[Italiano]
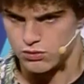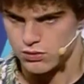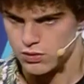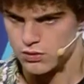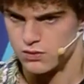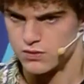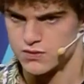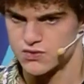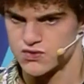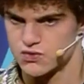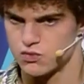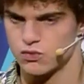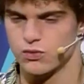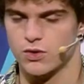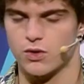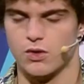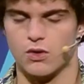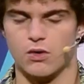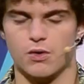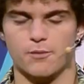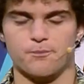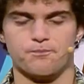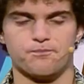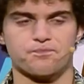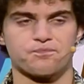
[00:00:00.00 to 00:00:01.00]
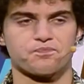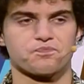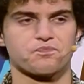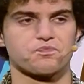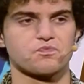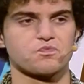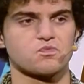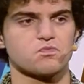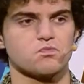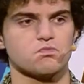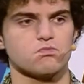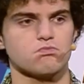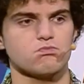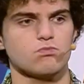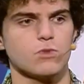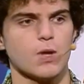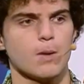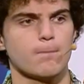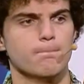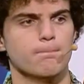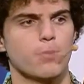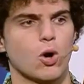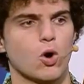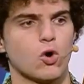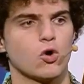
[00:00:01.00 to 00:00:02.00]
io studio
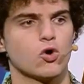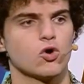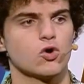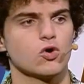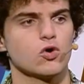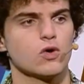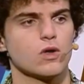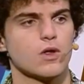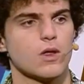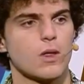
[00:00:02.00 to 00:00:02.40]
poco.